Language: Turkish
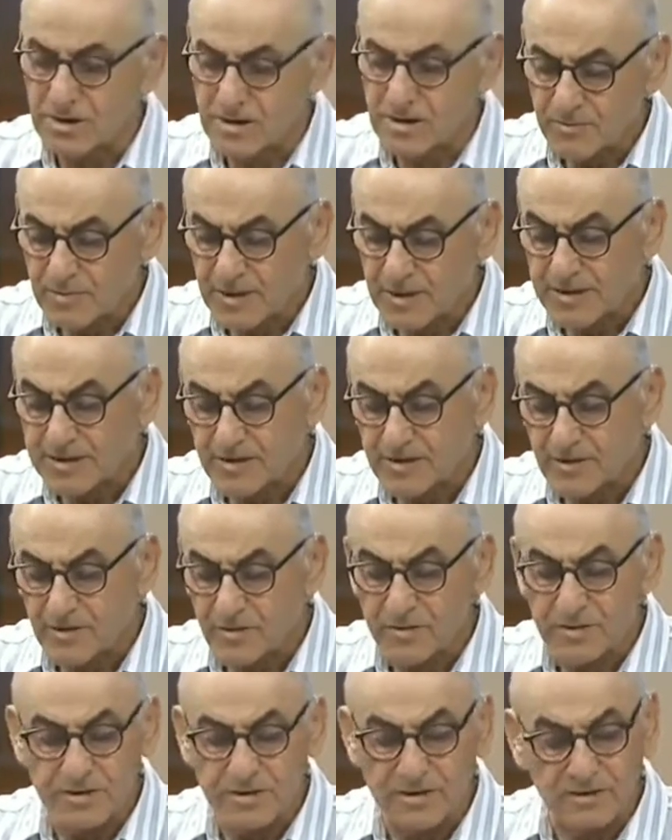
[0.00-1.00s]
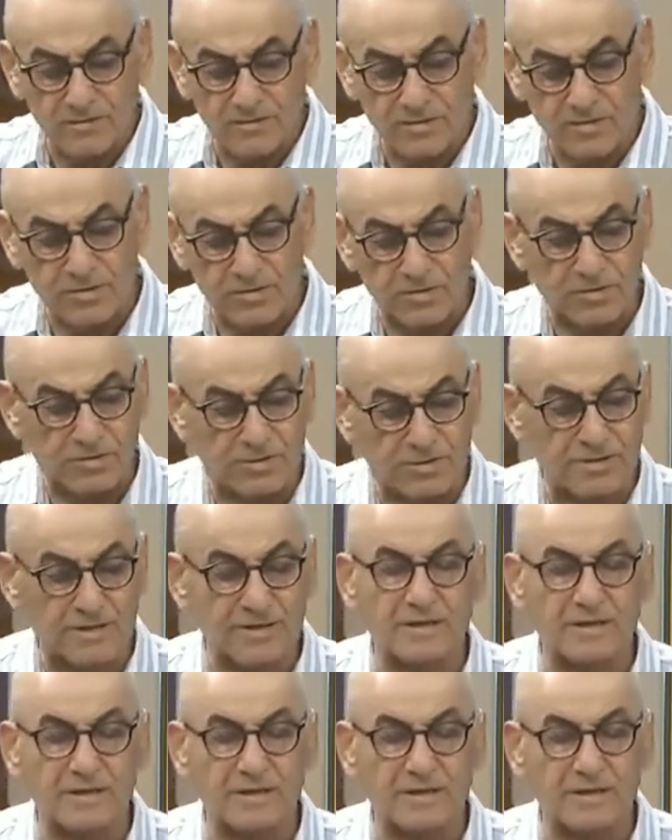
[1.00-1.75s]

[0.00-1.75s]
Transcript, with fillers: Ben de 17 Ağustos'ta